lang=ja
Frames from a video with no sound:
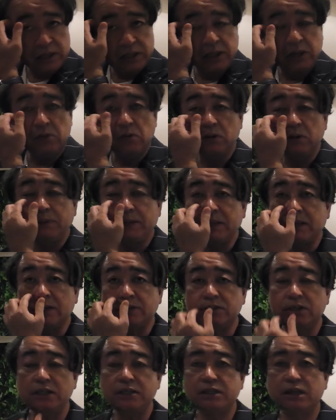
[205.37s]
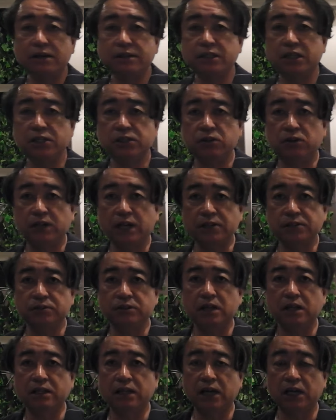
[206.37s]
でここでバッター杉澤選手の打
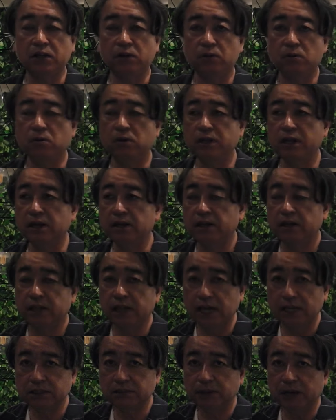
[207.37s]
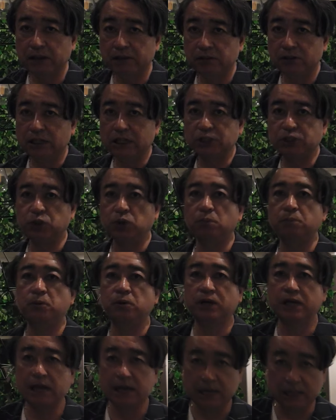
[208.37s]
順なんだけどここで中島監督が勝負
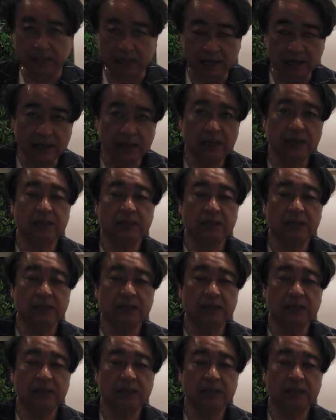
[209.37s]
をかけた